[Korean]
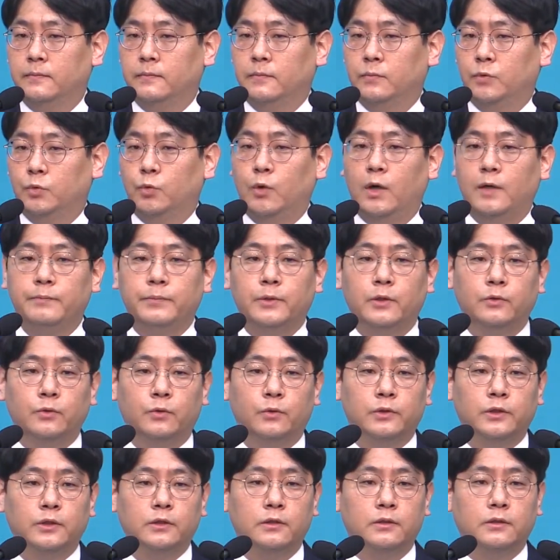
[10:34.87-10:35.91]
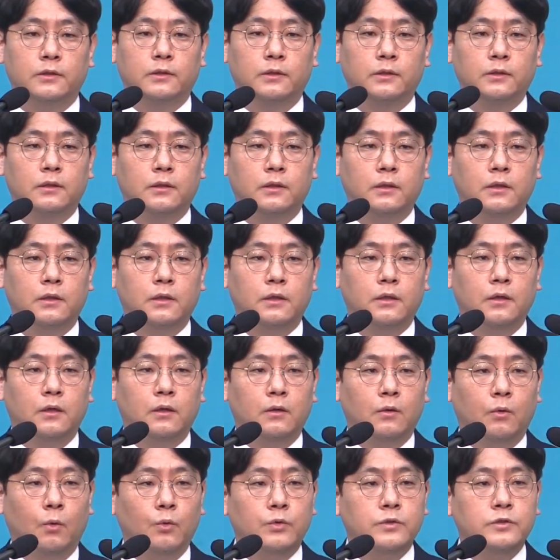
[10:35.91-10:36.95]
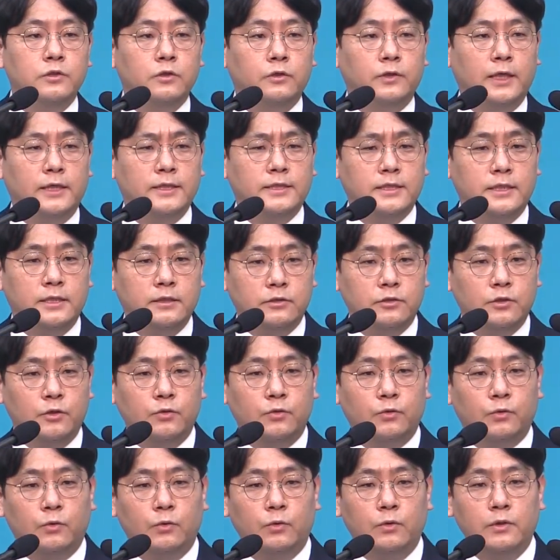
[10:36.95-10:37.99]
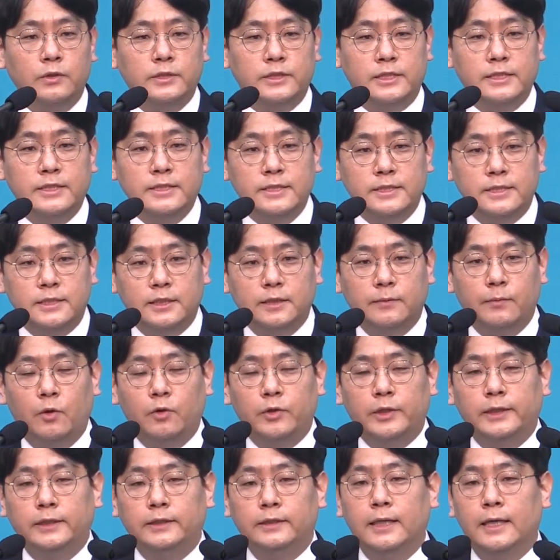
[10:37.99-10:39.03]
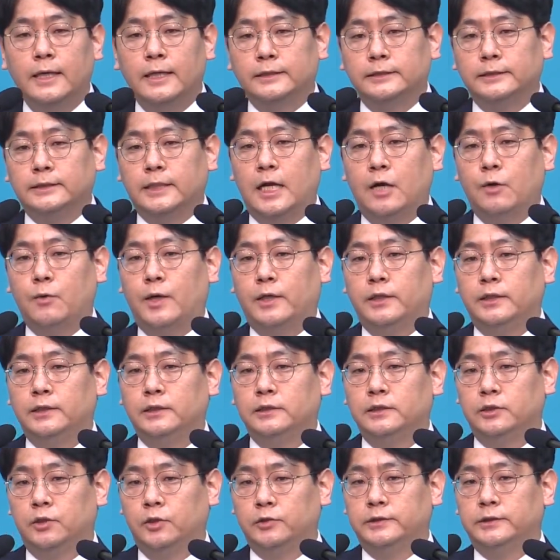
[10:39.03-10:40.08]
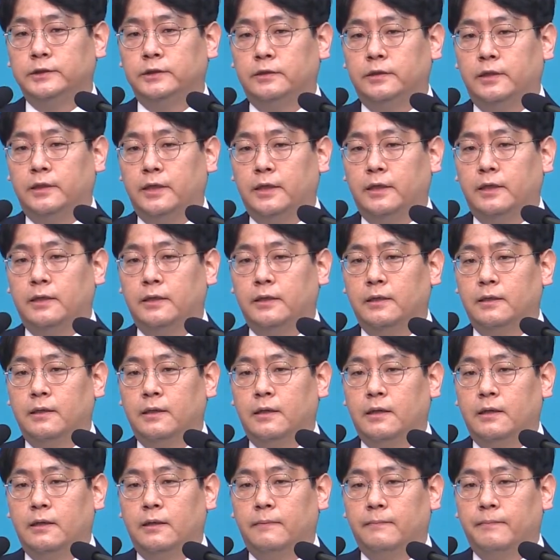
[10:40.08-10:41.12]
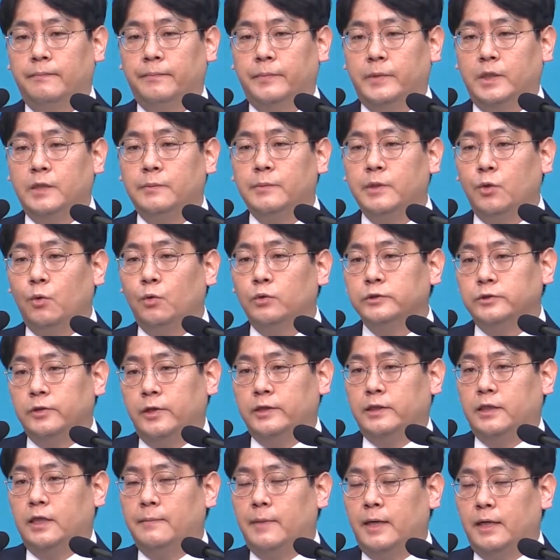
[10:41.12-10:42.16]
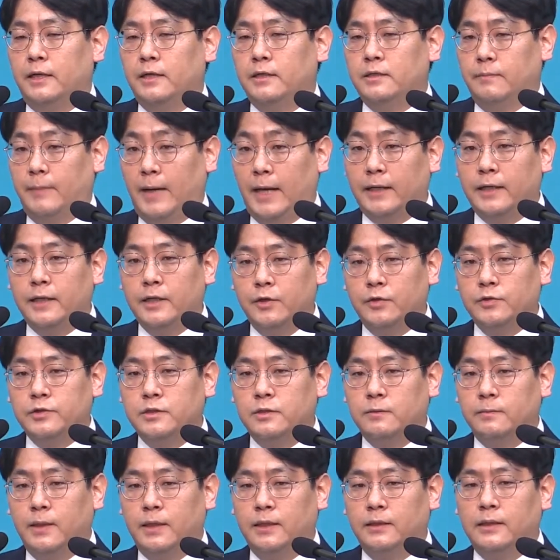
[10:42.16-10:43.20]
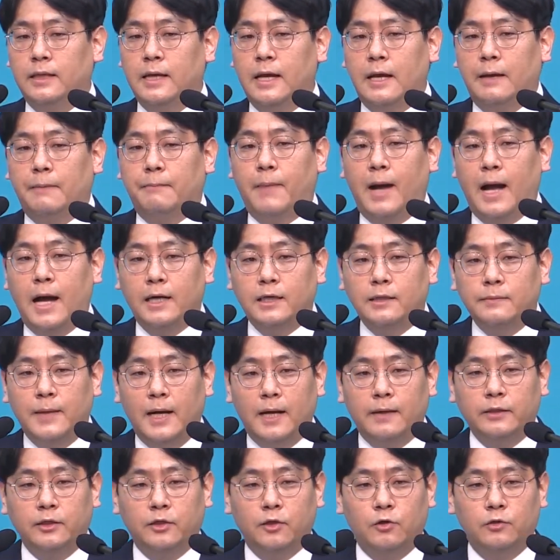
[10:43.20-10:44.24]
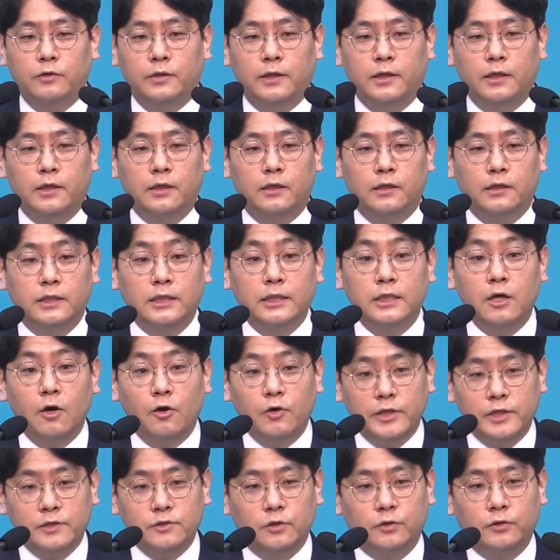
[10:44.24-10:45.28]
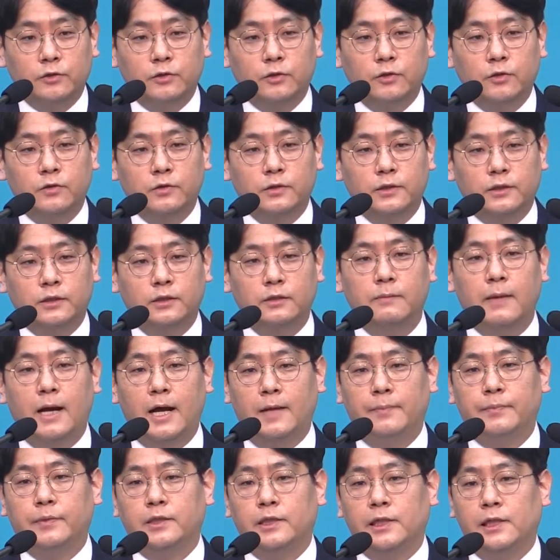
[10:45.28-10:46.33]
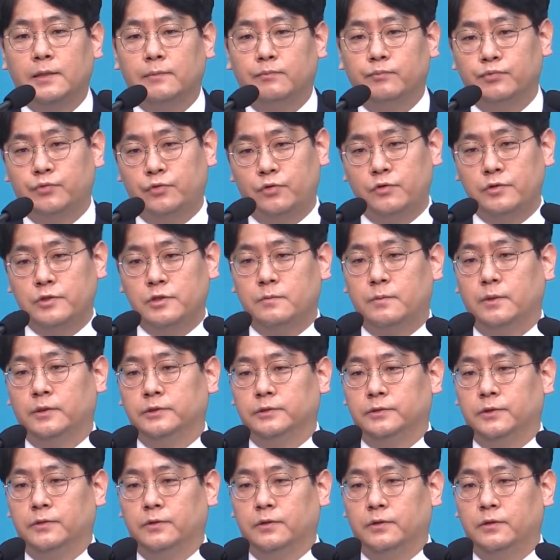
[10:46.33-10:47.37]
또 한편으로는 온전한 진정으로 진심 어린 사과를 들었을 때 이미 용서했다 말하, 였지만 마음 한켠에 응어리졌던 그 마음들이 풀어지면서